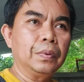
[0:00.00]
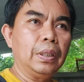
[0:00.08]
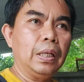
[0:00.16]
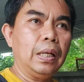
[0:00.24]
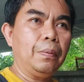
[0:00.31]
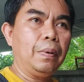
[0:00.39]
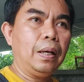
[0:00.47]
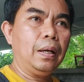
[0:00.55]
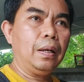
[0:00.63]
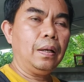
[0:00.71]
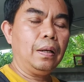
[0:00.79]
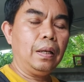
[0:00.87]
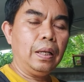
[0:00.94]
แล้วว่า
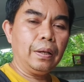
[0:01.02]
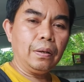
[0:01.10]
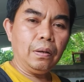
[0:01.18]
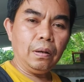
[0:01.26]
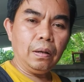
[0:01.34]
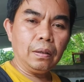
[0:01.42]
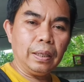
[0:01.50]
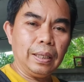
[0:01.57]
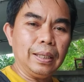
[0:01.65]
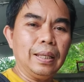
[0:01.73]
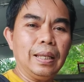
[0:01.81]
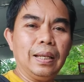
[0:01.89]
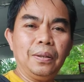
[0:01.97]
แล้วก็กลิ่น
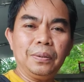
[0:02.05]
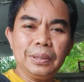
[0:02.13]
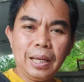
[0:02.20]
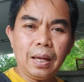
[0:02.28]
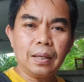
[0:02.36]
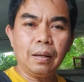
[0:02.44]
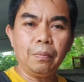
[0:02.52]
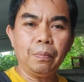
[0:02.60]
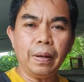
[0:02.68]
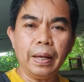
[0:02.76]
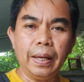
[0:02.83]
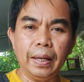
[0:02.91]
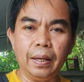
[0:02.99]
และรสชาติกาแฟ
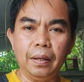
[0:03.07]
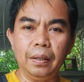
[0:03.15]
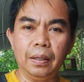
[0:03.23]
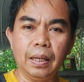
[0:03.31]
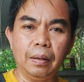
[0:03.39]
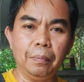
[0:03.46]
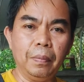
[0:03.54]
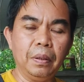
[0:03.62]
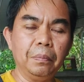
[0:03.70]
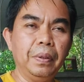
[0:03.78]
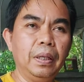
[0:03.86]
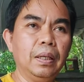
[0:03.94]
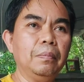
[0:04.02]
นะครับ มัน
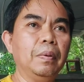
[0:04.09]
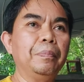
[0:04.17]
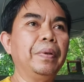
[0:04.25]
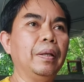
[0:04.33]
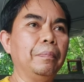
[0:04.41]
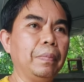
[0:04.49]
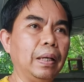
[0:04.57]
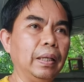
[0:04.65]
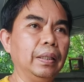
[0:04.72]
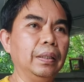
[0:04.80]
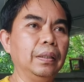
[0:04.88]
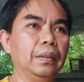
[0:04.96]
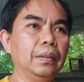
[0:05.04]
เพี้ยนมันเปลี่ยนไป
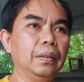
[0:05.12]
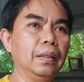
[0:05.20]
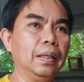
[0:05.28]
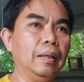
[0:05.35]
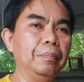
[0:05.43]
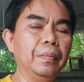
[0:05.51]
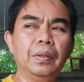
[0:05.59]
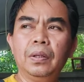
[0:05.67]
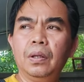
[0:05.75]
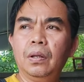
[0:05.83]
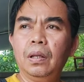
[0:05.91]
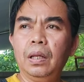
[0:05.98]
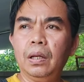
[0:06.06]
นะครับ
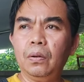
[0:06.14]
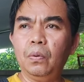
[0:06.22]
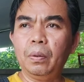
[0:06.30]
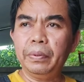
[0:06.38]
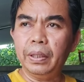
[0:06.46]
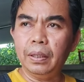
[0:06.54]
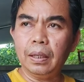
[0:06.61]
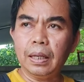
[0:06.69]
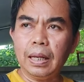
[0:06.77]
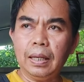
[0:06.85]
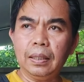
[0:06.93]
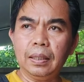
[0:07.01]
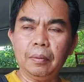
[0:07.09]
แล้วรวมถึง
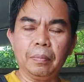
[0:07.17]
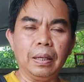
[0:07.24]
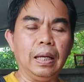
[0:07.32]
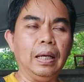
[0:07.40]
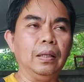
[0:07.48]
การทำงาน